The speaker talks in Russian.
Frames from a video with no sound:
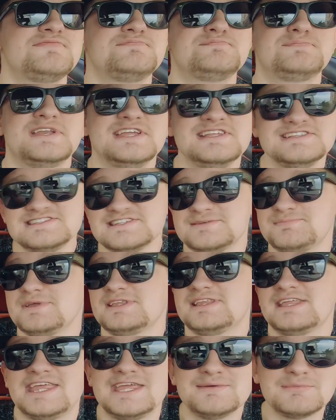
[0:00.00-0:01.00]
в
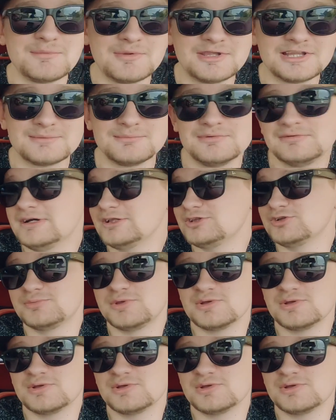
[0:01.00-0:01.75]
принципе, такие моменты бывают.